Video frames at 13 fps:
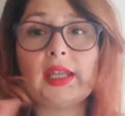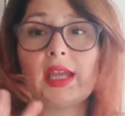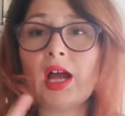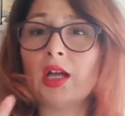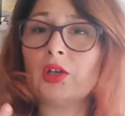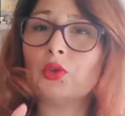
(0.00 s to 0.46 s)

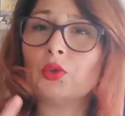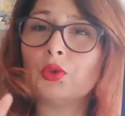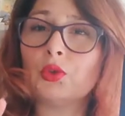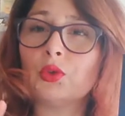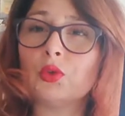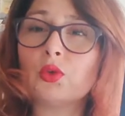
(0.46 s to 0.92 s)
che
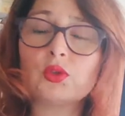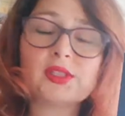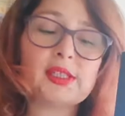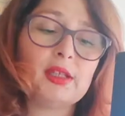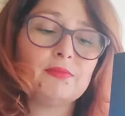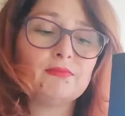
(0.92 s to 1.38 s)
hanno
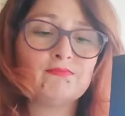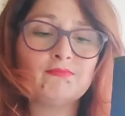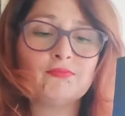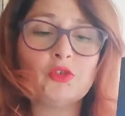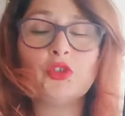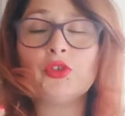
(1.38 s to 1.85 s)
così,
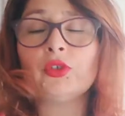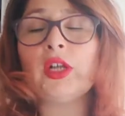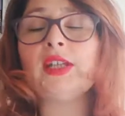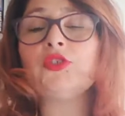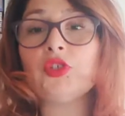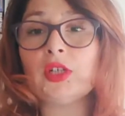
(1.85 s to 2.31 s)
mm, vogliono
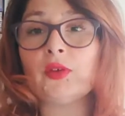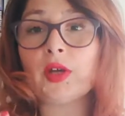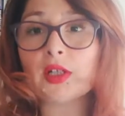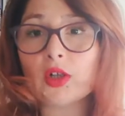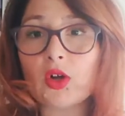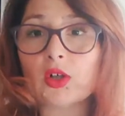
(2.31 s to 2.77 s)
leggere
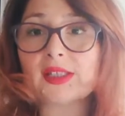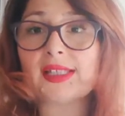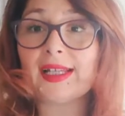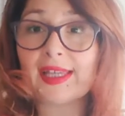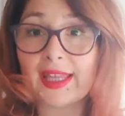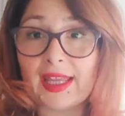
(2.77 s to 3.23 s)

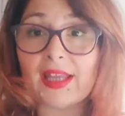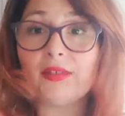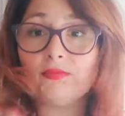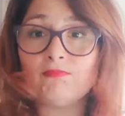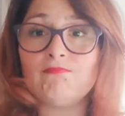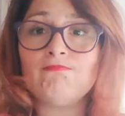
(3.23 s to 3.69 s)
qualcosa
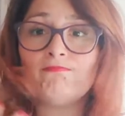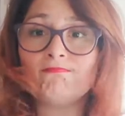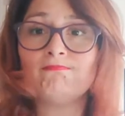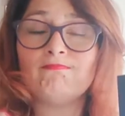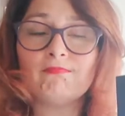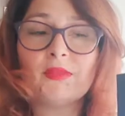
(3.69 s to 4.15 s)
che mh,
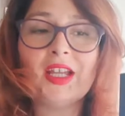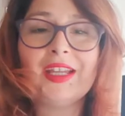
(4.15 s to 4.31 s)
mm,